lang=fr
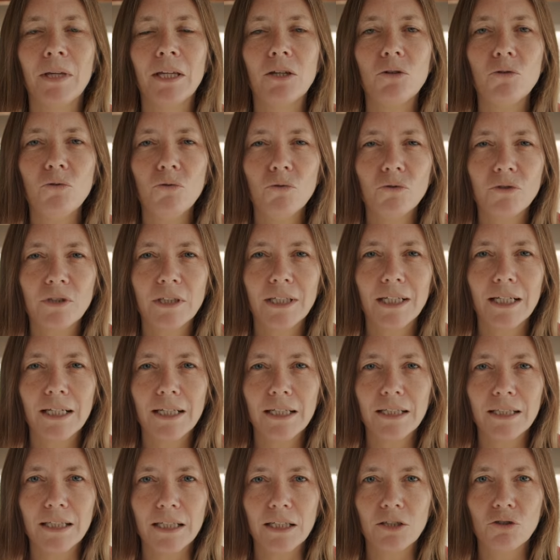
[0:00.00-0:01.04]
mais
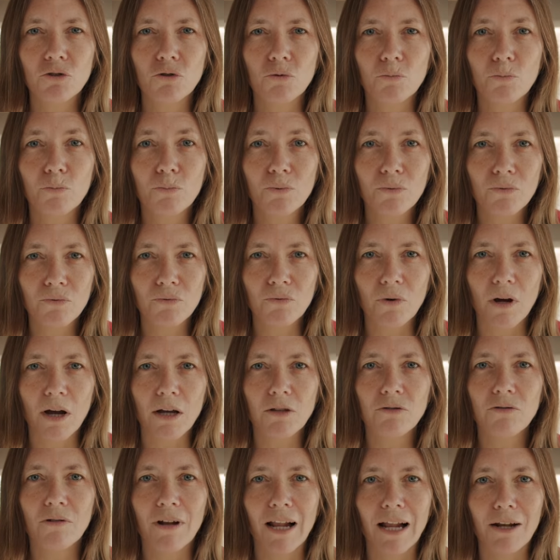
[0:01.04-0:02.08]
utilisez ce
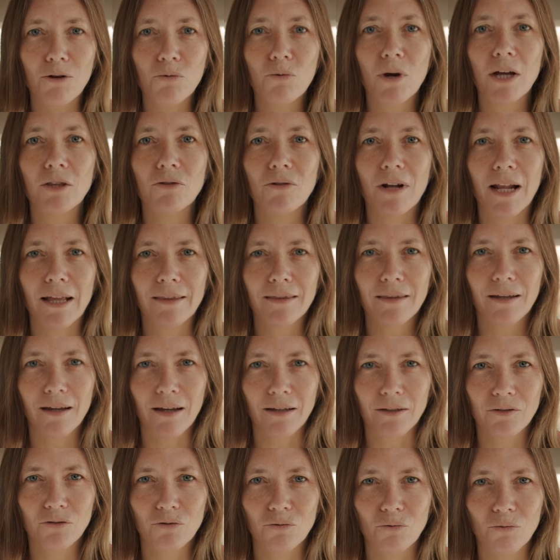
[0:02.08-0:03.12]
pouvoir de la loi de
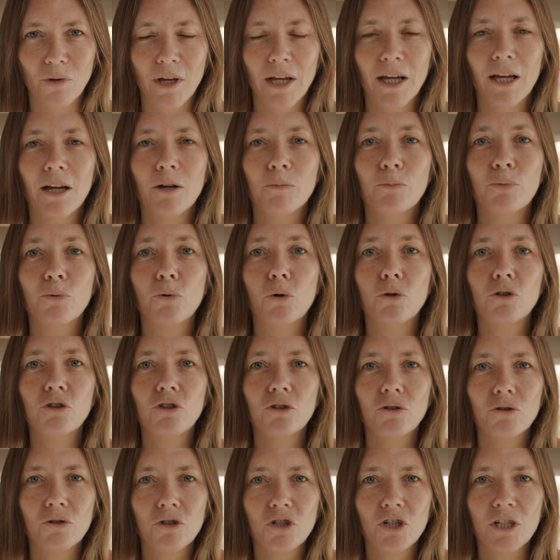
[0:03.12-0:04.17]
l'attraction pour
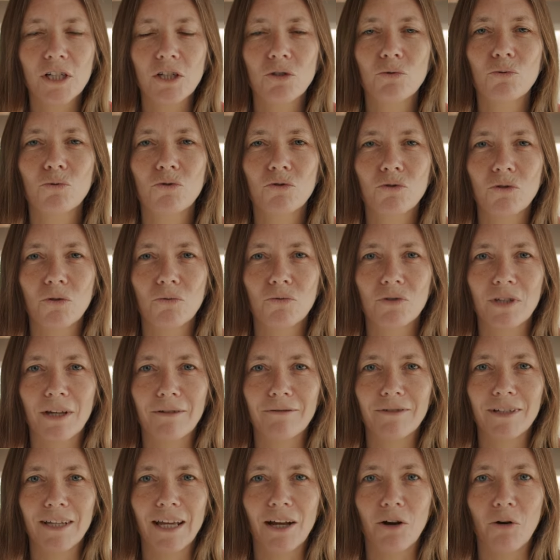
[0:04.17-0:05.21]
changer tout ce que vous
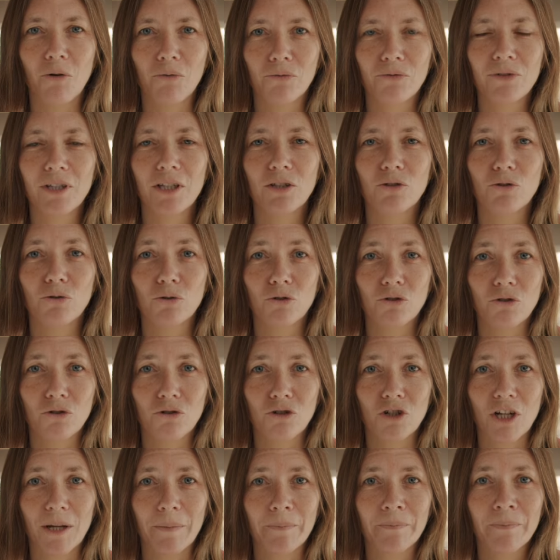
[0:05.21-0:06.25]
avez envie de
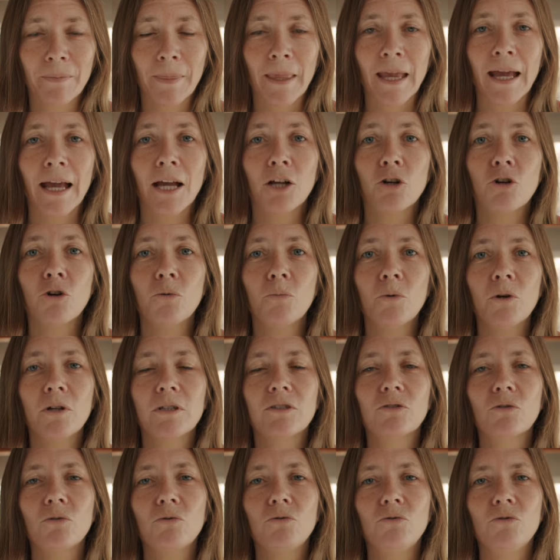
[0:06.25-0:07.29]
changer. Comment
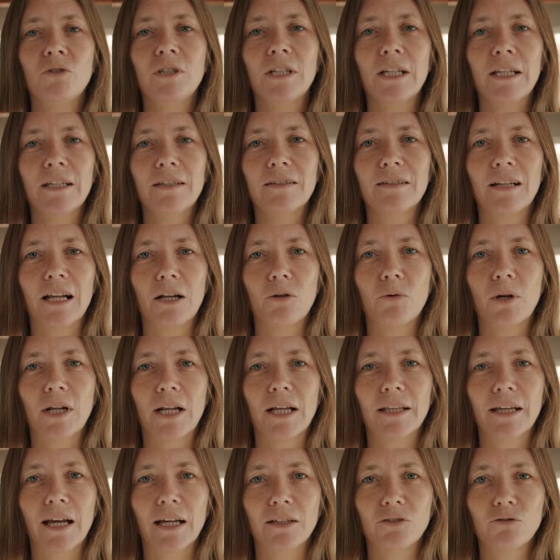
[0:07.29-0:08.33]
est-ce qu'on utilise la loi de
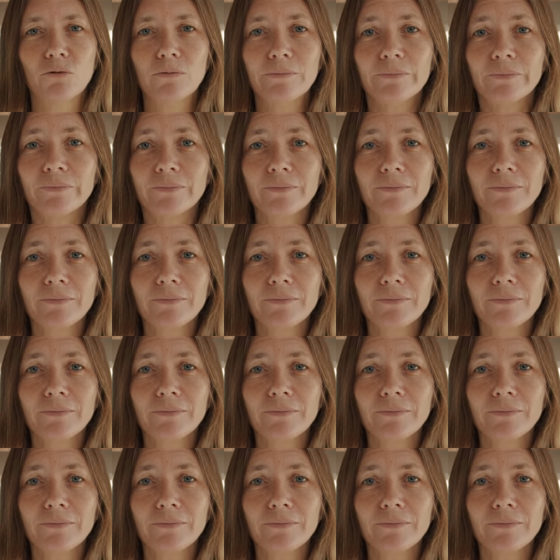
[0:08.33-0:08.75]
l'attraction